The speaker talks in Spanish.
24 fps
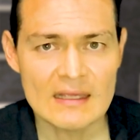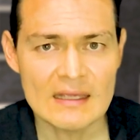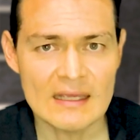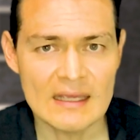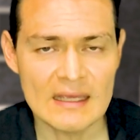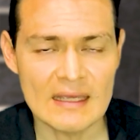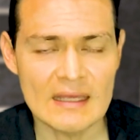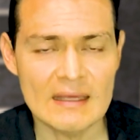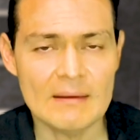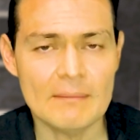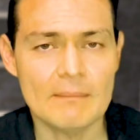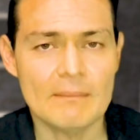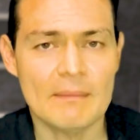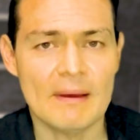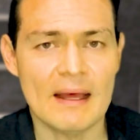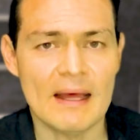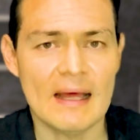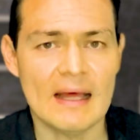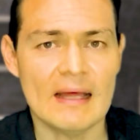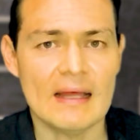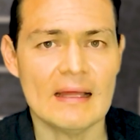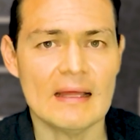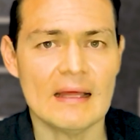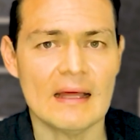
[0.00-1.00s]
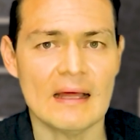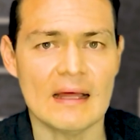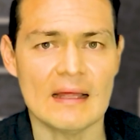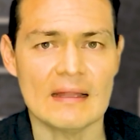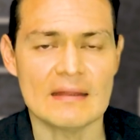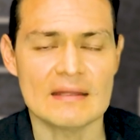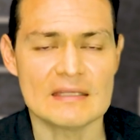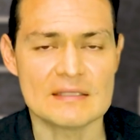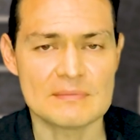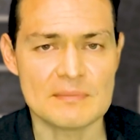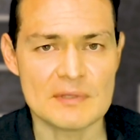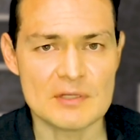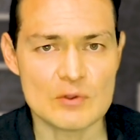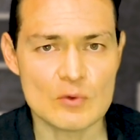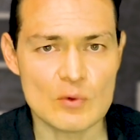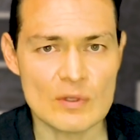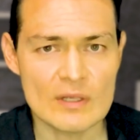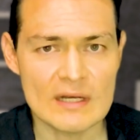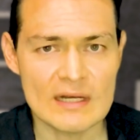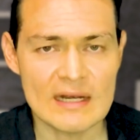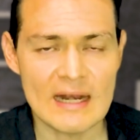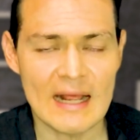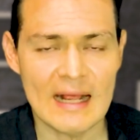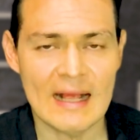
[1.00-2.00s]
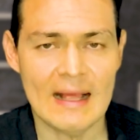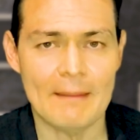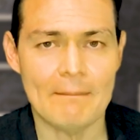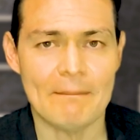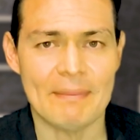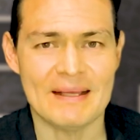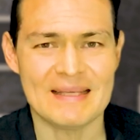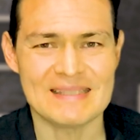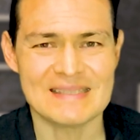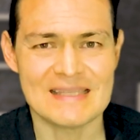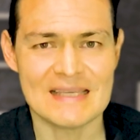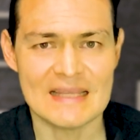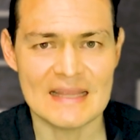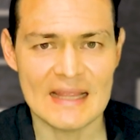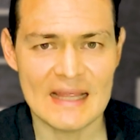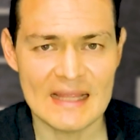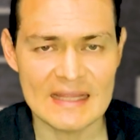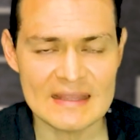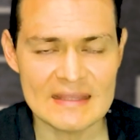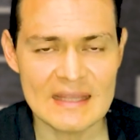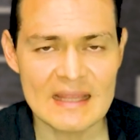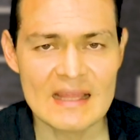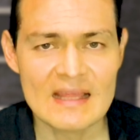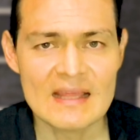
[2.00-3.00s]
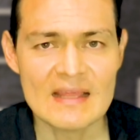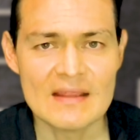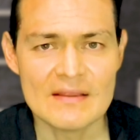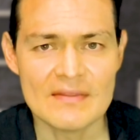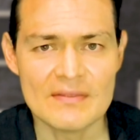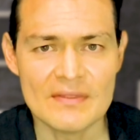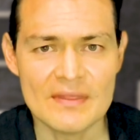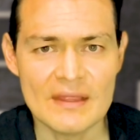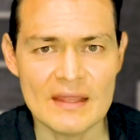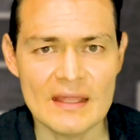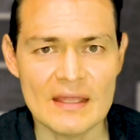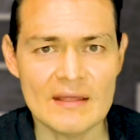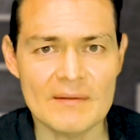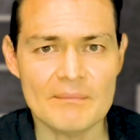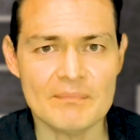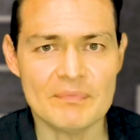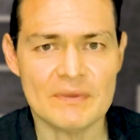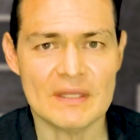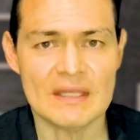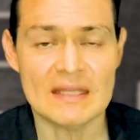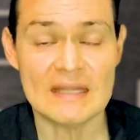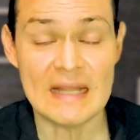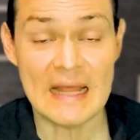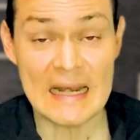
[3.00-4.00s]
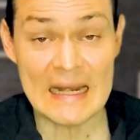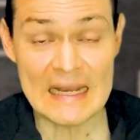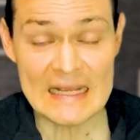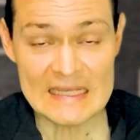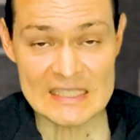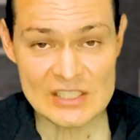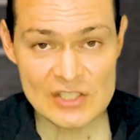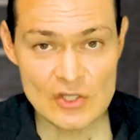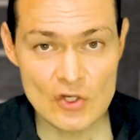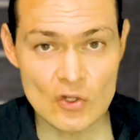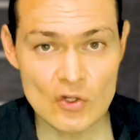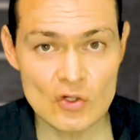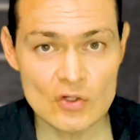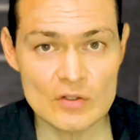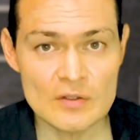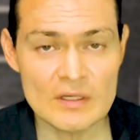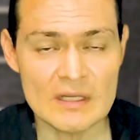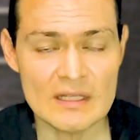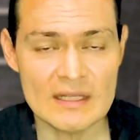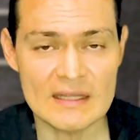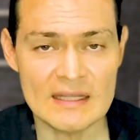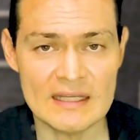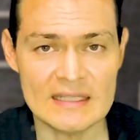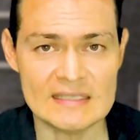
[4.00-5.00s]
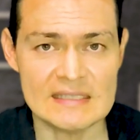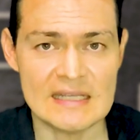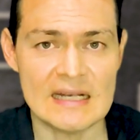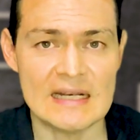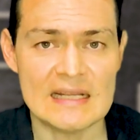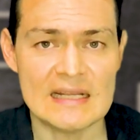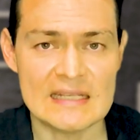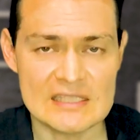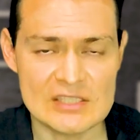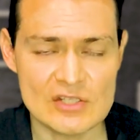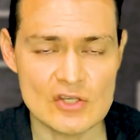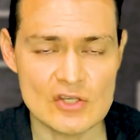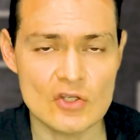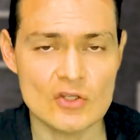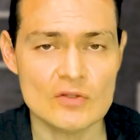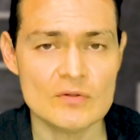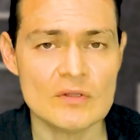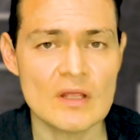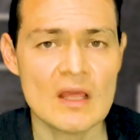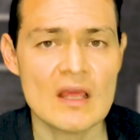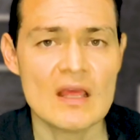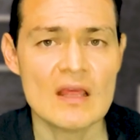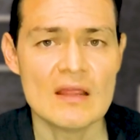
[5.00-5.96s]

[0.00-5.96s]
que va a disminuir la capacidad de inhalación y de exhalación